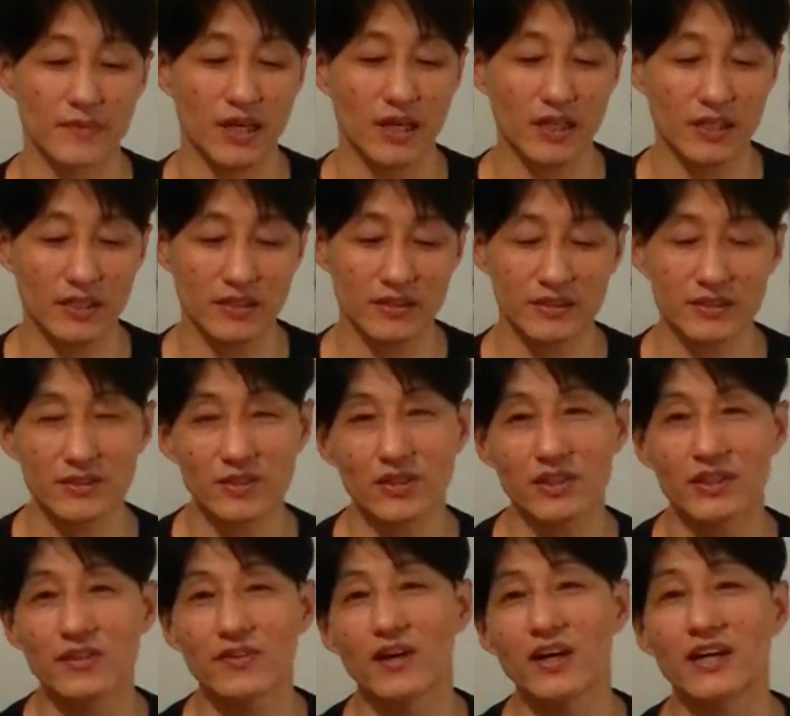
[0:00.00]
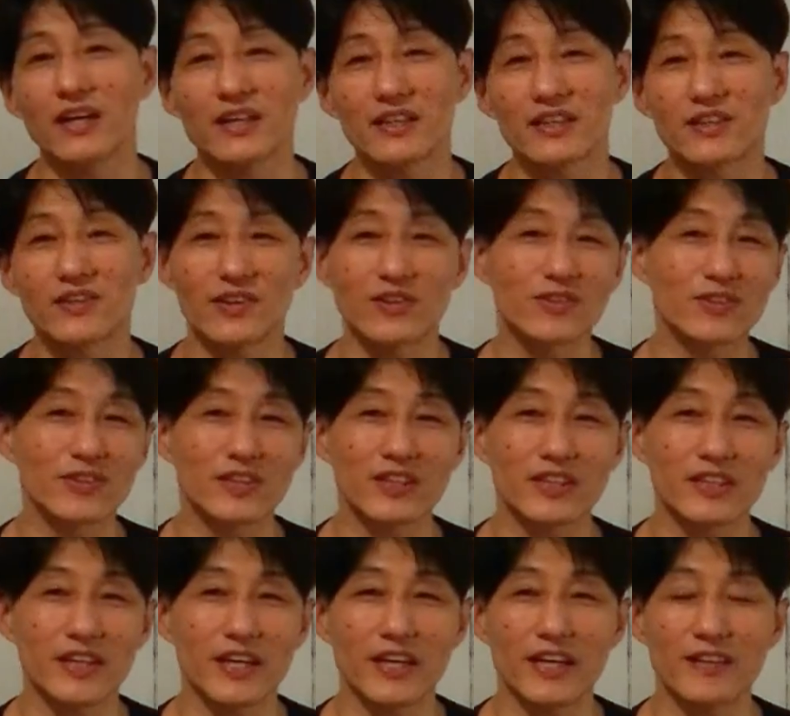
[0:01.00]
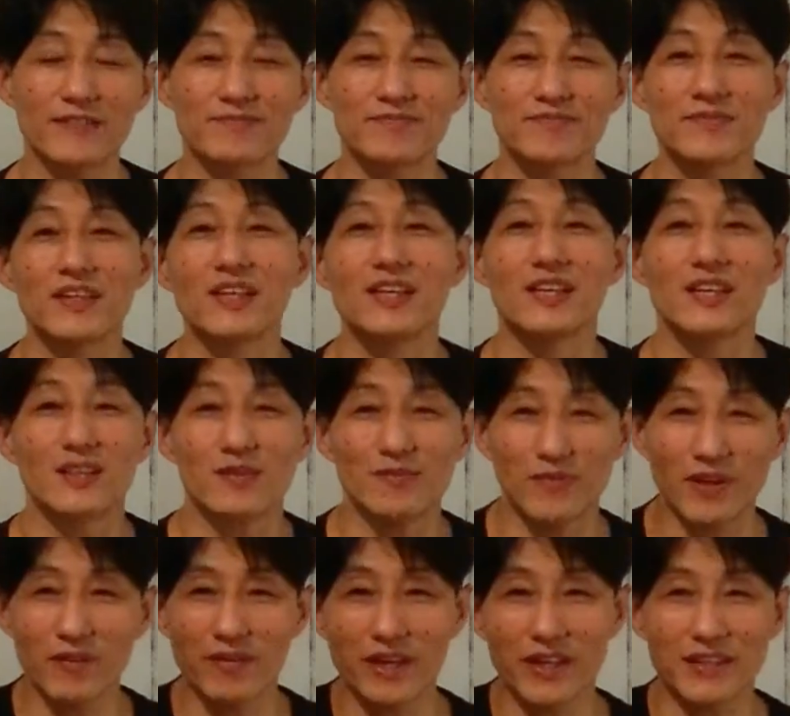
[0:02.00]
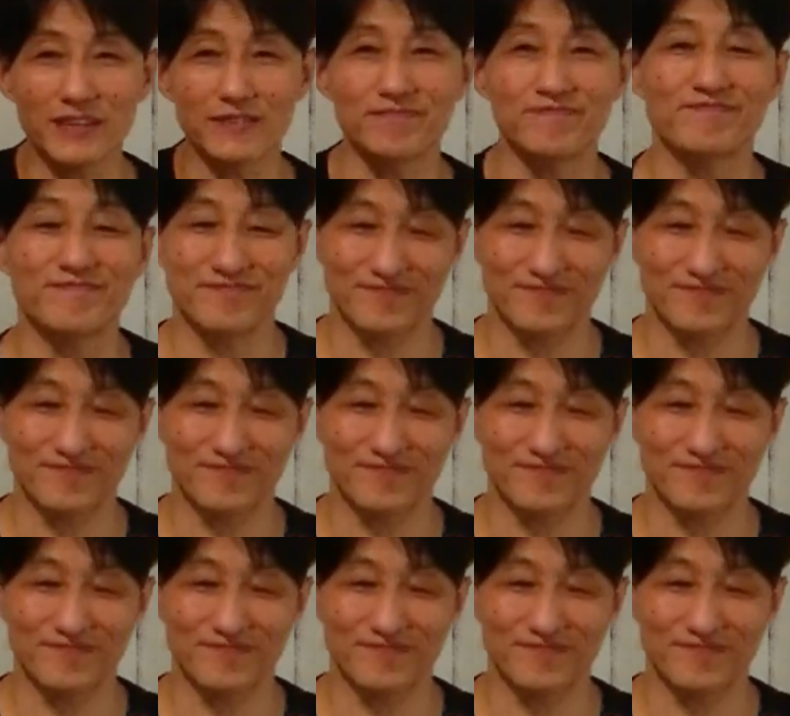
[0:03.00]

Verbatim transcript: はい、それでは今日はこの辺でバイバイ。